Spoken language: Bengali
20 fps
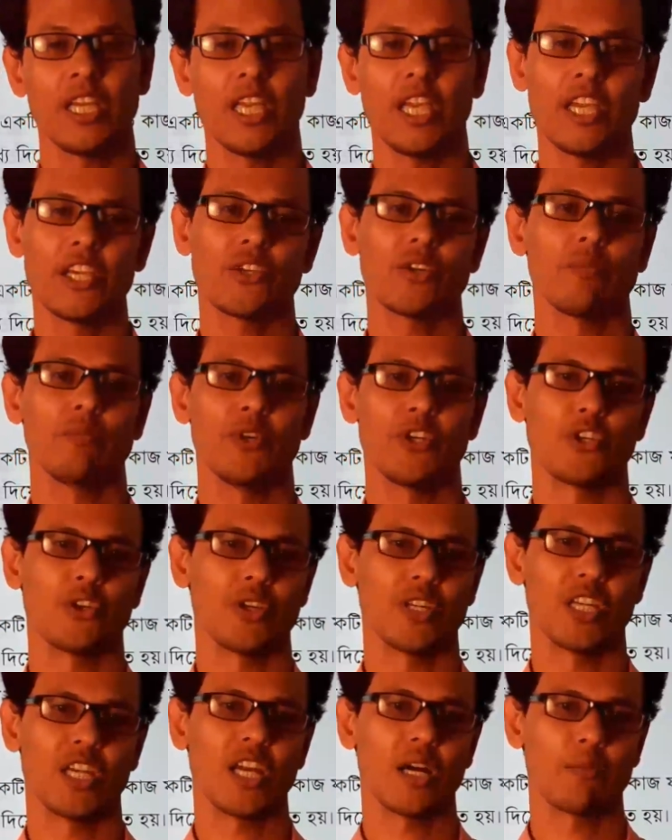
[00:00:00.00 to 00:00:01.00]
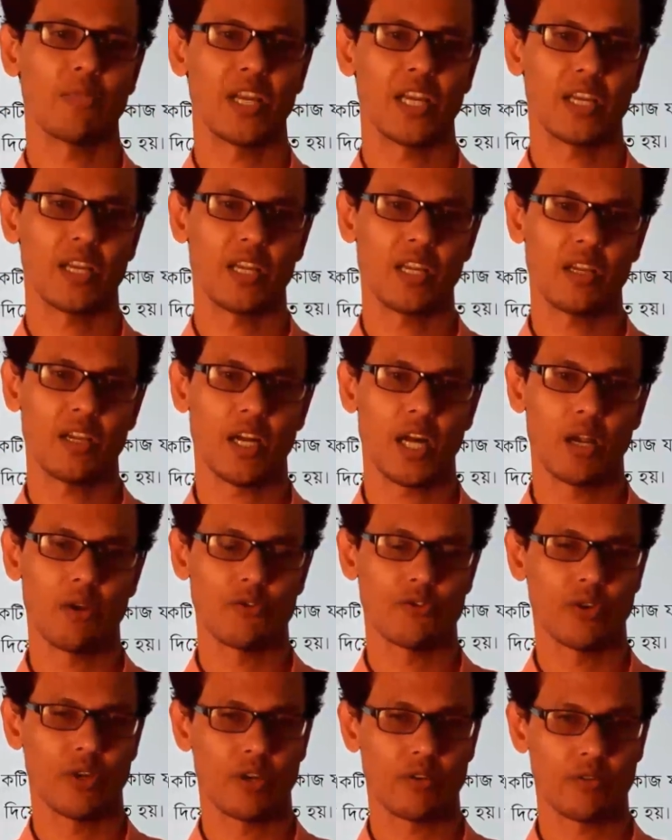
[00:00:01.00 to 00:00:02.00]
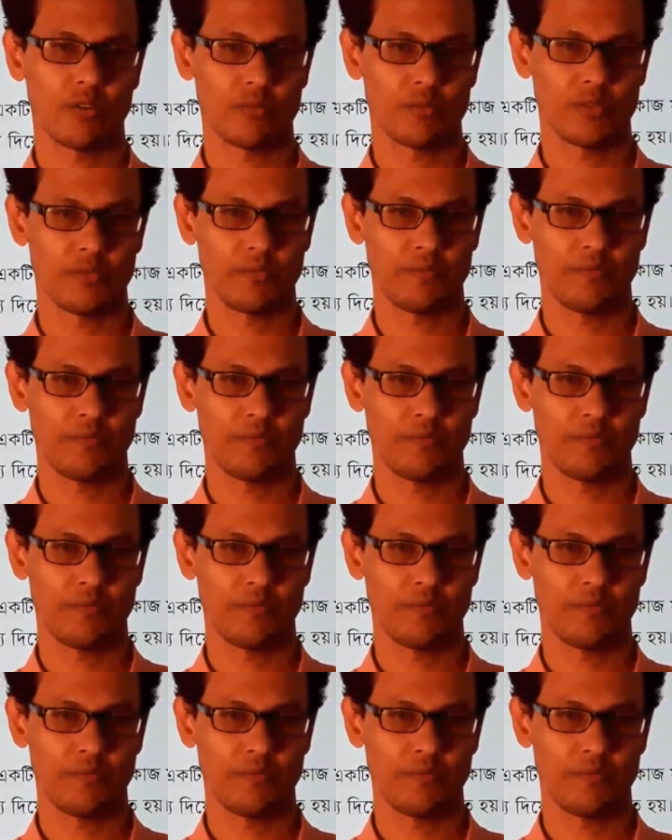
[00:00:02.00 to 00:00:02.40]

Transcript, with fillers: এইসব বিষয় নিয়ে আমরা এখানে আলোচনা করবো